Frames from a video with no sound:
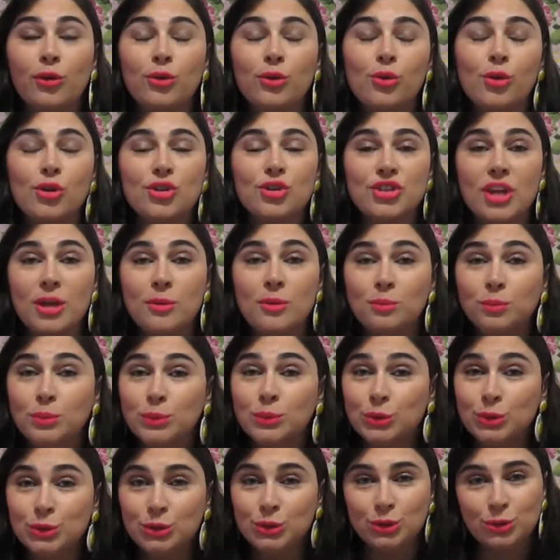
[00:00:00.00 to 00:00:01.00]
eu gostei
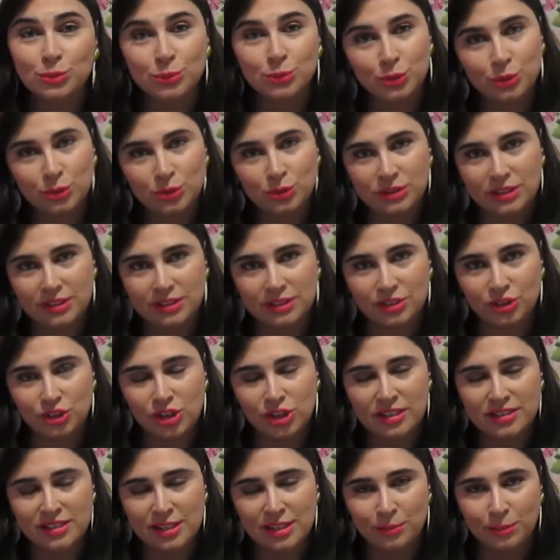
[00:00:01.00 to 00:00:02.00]
muito, muito desses
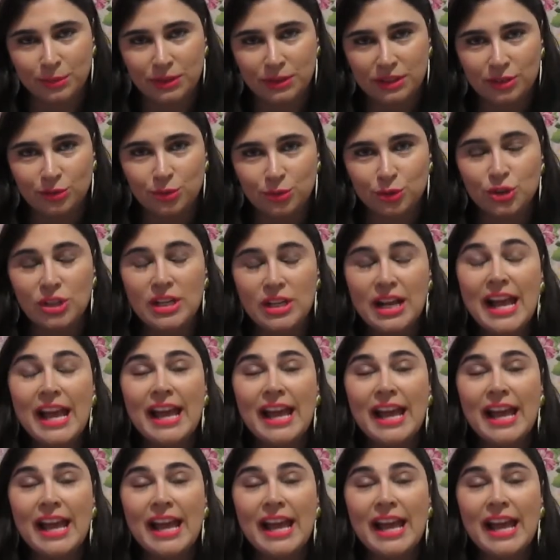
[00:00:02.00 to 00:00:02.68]
recebidos.